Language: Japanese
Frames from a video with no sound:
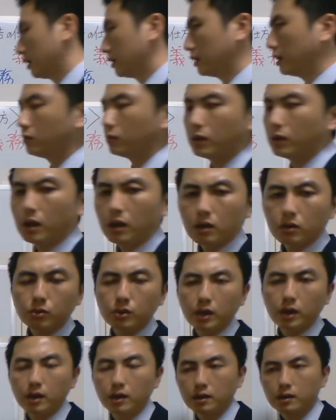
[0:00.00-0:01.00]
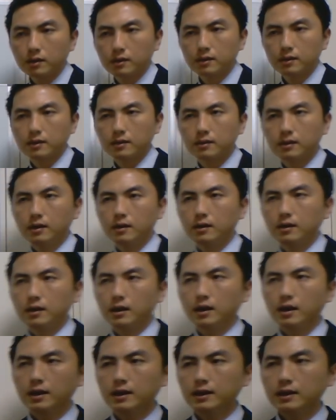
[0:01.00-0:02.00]
なので、これ、ね、
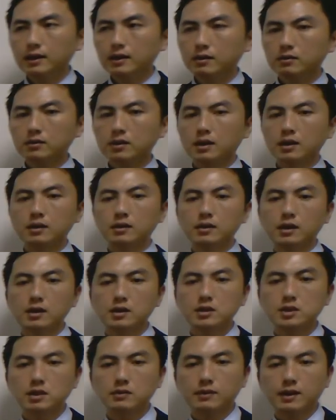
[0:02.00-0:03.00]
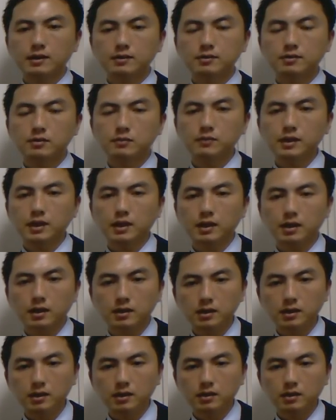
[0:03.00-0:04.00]
え医薬関係者は速やか
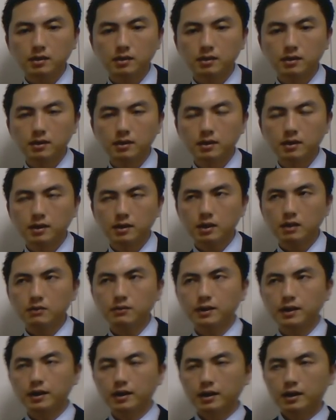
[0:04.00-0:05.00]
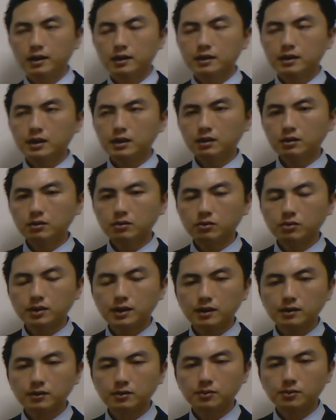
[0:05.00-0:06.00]
にでは、企業
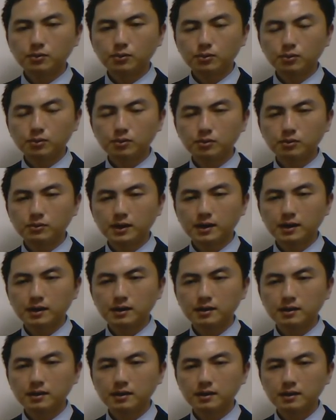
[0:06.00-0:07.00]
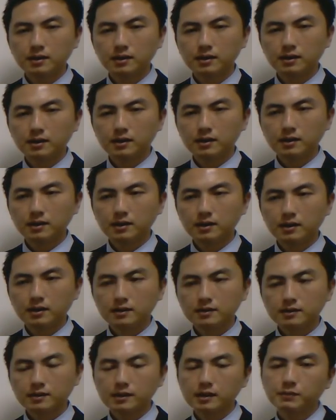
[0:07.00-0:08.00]
からの報告は、
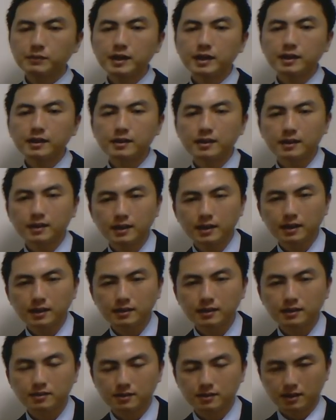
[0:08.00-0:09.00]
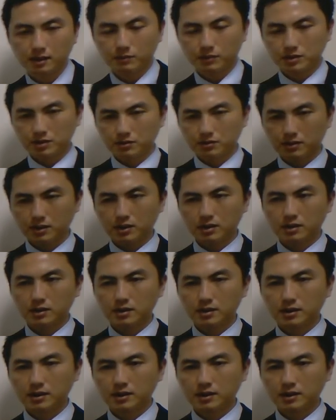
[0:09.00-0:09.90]
定められた期限ってやつがありましたよね。